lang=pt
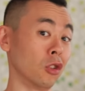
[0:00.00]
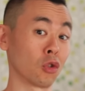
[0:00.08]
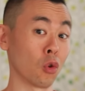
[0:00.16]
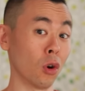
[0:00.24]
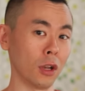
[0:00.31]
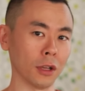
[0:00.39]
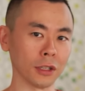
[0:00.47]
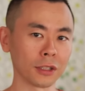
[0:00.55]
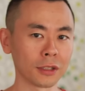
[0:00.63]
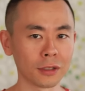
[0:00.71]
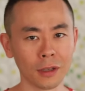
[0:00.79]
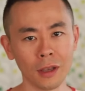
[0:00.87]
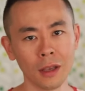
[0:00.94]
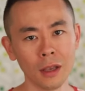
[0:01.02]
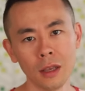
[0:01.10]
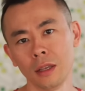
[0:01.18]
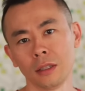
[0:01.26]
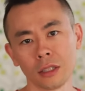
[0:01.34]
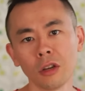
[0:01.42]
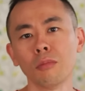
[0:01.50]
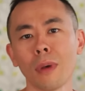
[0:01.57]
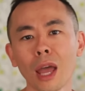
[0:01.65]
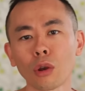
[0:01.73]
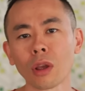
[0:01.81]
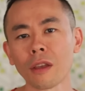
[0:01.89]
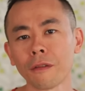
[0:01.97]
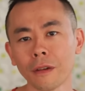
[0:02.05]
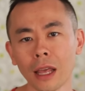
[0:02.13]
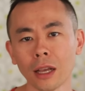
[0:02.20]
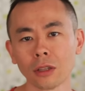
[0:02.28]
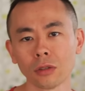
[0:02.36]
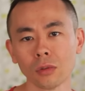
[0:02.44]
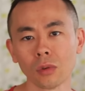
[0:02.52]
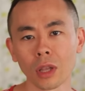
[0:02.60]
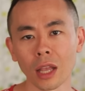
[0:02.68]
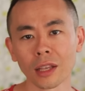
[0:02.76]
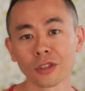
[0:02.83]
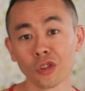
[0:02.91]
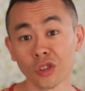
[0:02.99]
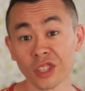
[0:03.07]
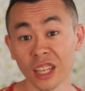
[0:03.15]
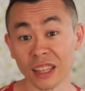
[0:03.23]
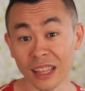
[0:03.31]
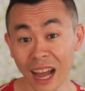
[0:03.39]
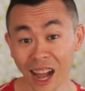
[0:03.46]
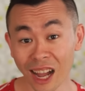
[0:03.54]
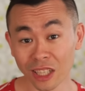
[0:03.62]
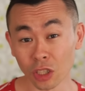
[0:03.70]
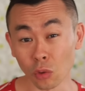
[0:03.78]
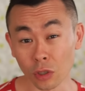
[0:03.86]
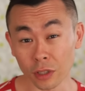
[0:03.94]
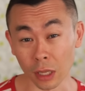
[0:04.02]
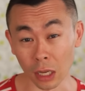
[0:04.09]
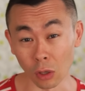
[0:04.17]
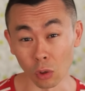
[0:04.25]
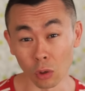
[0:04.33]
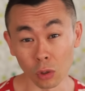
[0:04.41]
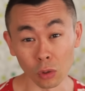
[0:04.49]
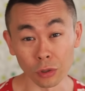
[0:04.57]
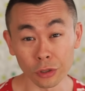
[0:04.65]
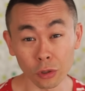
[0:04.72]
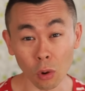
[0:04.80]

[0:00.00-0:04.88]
escolhas são mero reflexo do que a sociedade nos treinou, nos